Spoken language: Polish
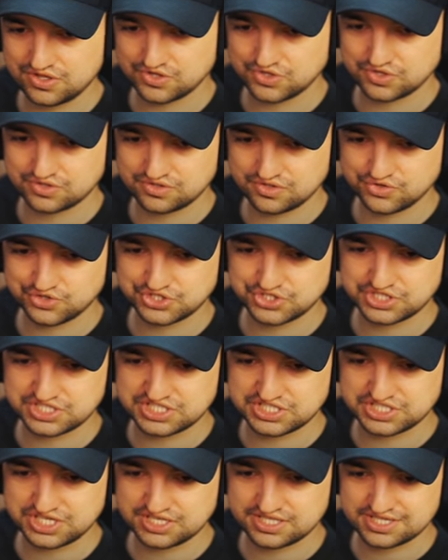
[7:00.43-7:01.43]
że on troszeczkę
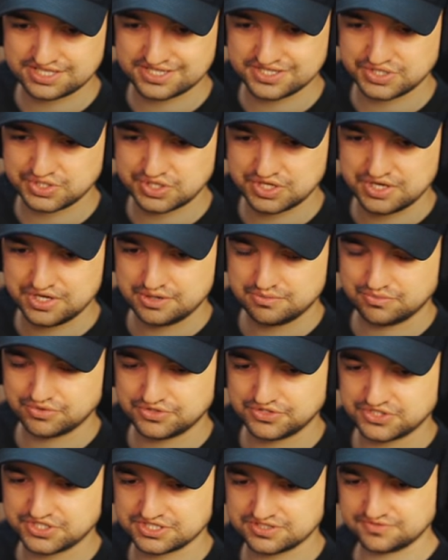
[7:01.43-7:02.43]
siada też
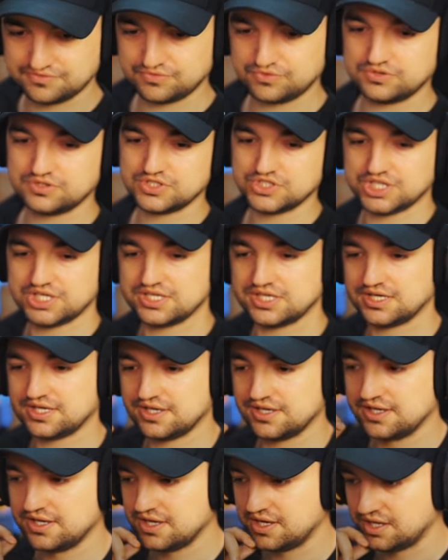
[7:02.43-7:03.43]
podczas
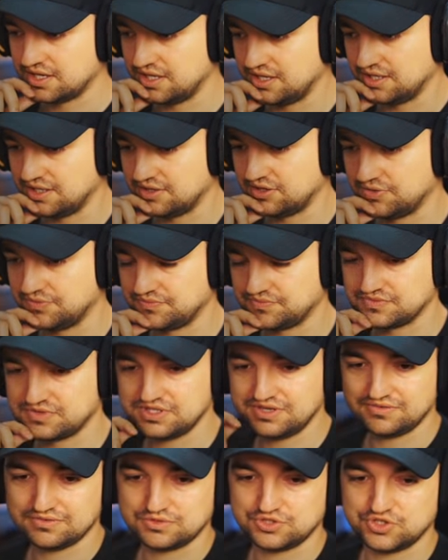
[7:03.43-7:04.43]
włączania, y,
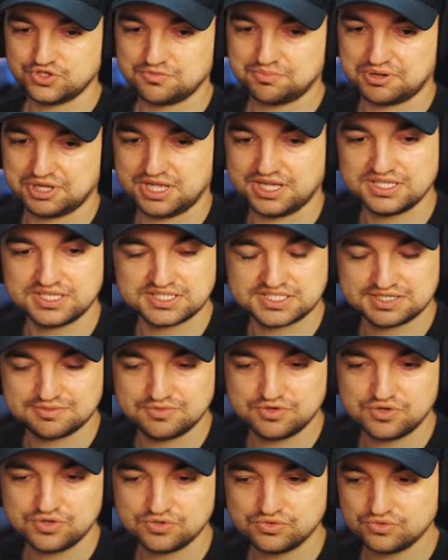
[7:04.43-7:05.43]
nie wiem, czy odpalania
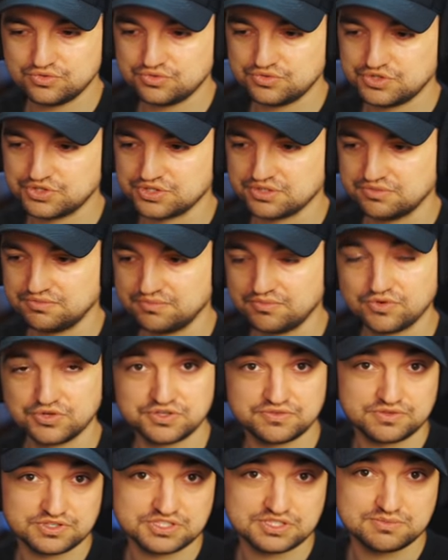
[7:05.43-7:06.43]
samochodu, czy
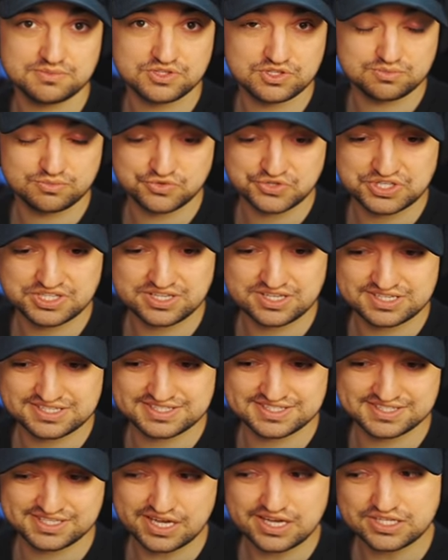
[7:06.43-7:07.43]
może właśnie będzie można
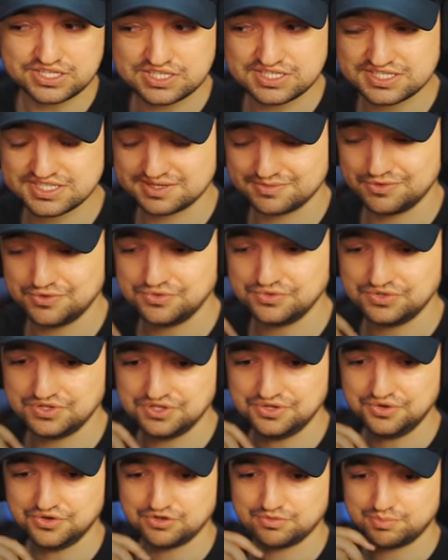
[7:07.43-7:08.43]
teraz zgasić samochód
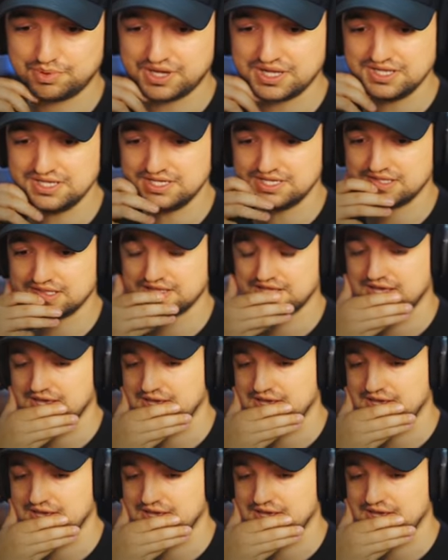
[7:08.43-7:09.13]
i go odpalić.